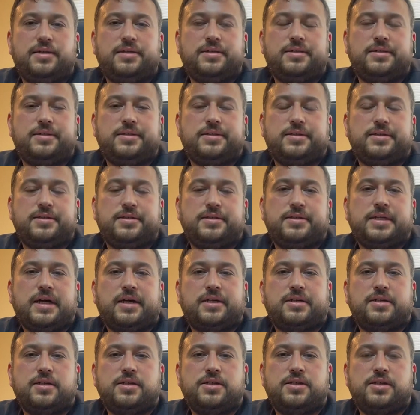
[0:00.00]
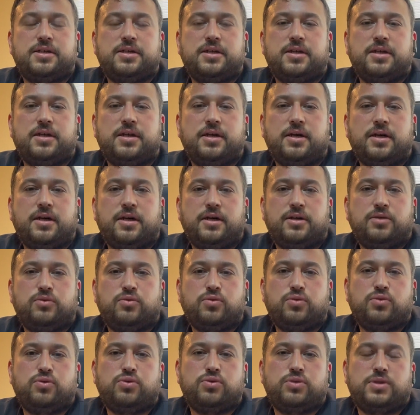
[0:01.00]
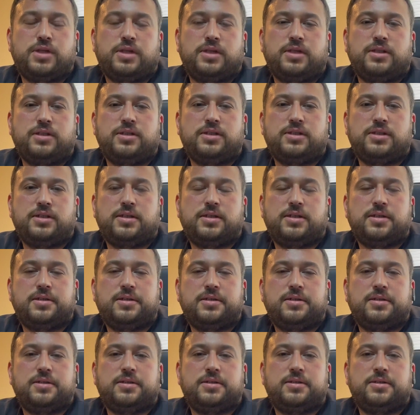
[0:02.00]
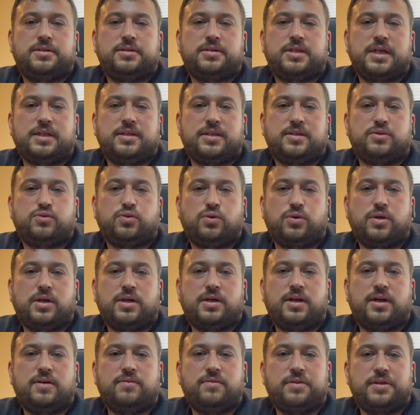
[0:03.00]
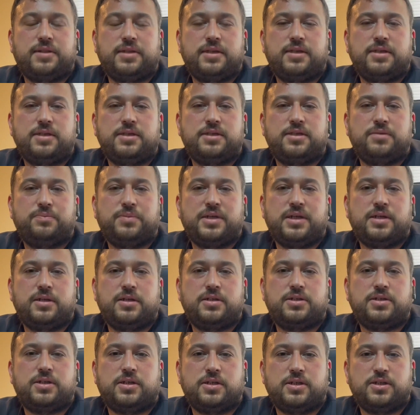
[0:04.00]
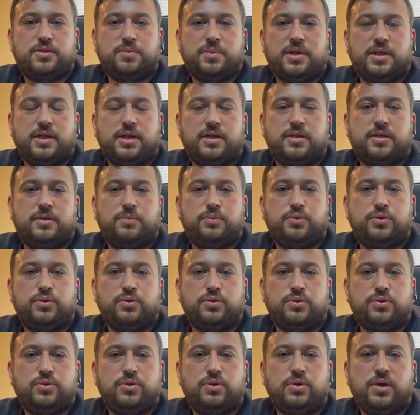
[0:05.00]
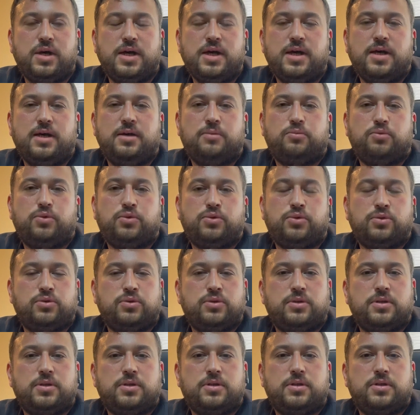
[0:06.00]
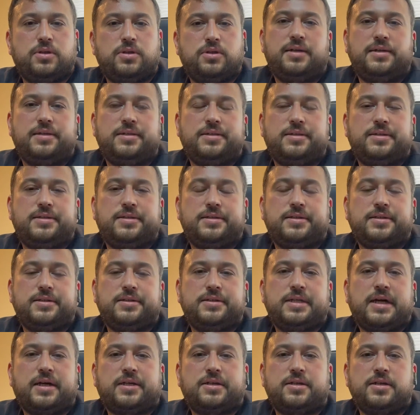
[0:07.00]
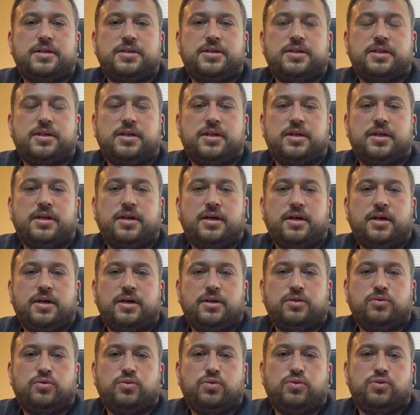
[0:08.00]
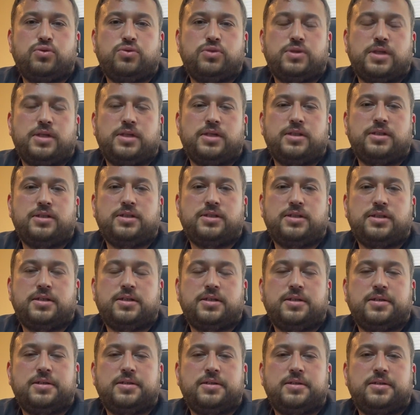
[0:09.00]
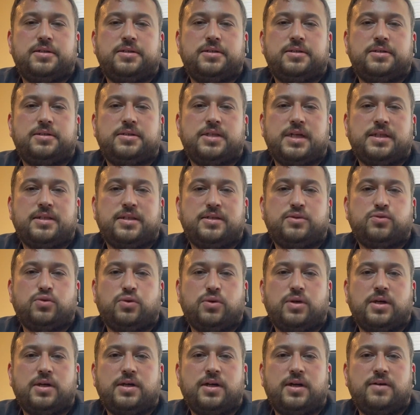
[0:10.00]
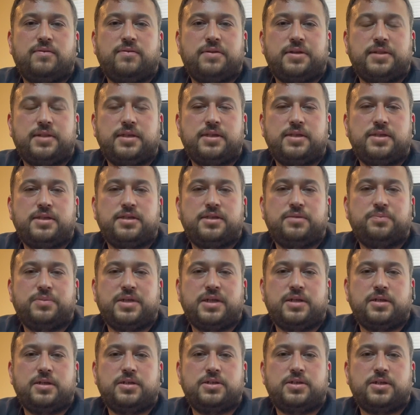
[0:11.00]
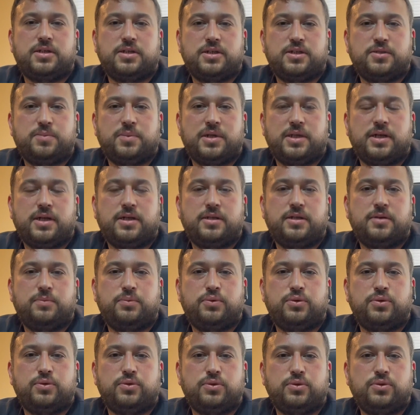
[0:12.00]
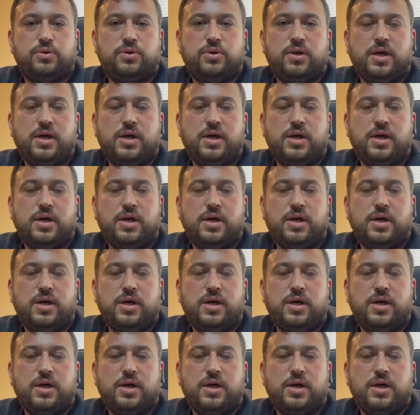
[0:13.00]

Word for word: Haytap İl Temsilcisi Veteriner Hekim Doğuş Özdil, dernek olarak kendilerine ihtiyaç duyan her canlıya yardım ettiklerini belirtti. Ee, yaklaşık 9 senedir e, zaten sokak hayvanları için belirli çalışmalar yapıyorduk.